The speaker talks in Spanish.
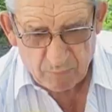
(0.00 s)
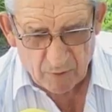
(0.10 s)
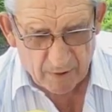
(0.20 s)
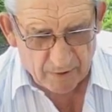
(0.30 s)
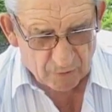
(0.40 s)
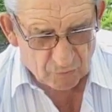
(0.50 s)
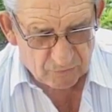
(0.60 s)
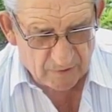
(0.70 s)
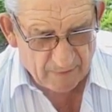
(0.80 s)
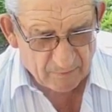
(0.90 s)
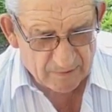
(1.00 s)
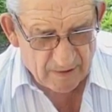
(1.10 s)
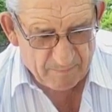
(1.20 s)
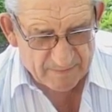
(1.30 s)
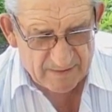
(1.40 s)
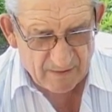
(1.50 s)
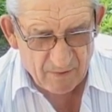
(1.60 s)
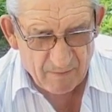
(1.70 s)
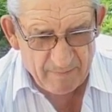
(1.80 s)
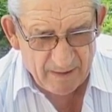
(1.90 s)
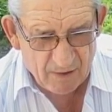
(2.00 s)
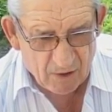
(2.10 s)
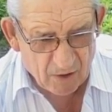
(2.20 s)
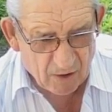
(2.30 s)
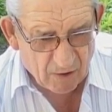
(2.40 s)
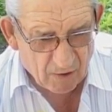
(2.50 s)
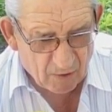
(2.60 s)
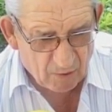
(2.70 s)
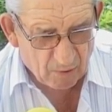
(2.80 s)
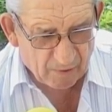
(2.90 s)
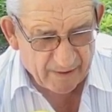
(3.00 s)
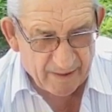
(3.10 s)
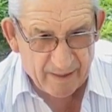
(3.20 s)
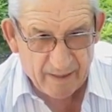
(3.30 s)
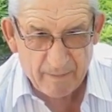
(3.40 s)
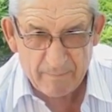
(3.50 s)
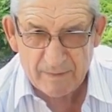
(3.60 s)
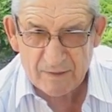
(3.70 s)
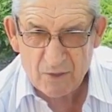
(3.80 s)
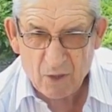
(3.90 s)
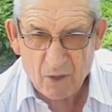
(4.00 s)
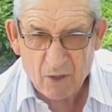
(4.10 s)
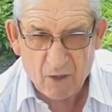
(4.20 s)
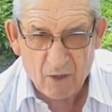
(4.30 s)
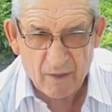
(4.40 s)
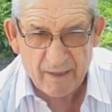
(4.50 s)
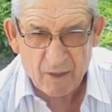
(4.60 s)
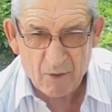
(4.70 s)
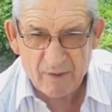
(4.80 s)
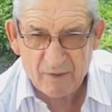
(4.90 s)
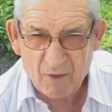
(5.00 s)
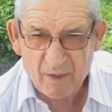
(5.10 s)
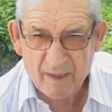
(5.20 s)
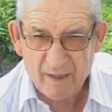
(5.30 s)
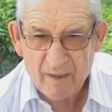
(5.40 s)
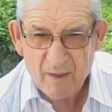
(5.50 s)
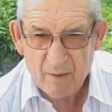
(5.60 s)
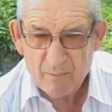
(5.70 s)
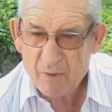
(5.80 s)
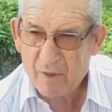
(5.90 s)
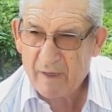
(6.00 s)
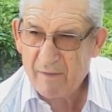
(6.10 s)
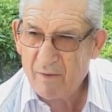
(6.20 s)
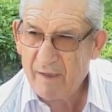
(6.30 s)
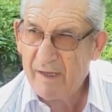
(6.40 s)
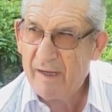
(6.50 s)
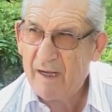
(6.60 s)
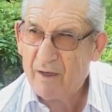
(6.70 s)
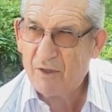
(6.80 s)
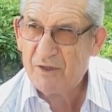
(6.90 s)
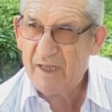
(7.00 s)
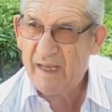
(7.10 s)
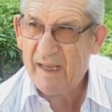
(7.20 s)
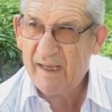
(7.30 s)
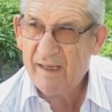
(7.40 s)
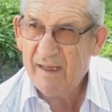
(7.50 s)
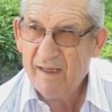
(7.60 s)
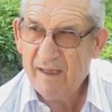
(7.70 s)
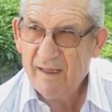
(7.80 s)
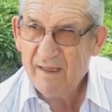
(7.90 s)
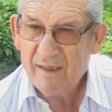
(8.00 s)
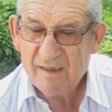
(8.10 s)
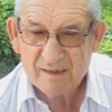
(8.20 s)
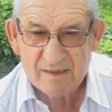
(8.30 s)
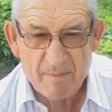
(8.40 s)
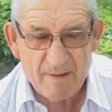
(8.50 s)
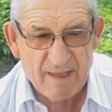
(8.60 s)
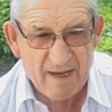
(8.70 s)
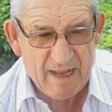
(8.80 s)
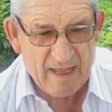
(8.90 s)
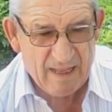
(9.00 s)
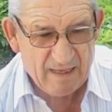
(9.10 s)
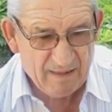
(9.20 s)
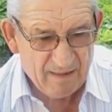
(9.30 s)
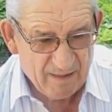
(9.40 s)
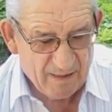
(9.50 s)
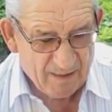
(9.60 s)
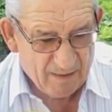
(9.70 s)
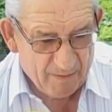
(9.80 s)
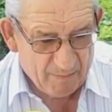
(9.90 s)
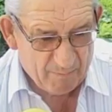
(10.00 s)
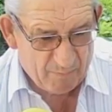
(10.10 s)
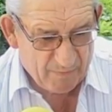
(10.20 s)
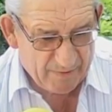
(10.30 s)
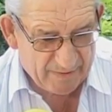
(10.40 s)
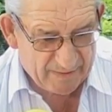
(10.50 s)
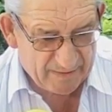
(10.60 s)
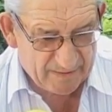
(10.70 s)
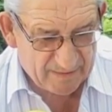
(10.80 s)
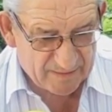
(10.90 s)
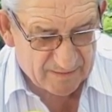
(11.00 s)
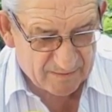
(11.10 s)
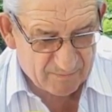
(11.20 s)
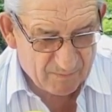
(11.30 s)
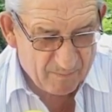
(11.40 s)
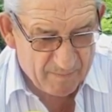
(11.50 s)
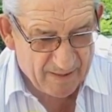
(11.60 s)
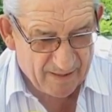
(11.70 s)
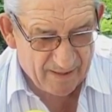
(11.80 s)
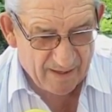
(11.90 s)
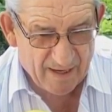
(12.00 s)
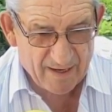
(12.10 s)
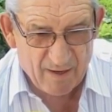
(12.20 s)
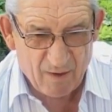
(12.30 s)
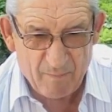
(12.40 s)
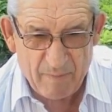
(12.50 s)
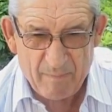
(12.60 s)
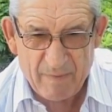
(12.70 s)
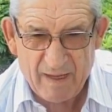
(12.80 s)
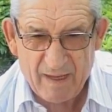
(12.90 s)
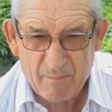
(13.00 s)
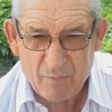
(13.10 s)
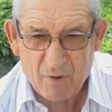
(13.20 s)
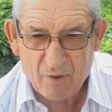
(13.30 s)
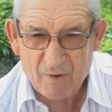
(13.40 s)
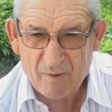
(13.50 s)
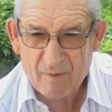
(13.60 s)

Por pues los resultados del pasado domingo, lo que he visto y he oído eh, por radio en el coche esta mañana, pues, hombre, ha ganado el PP por,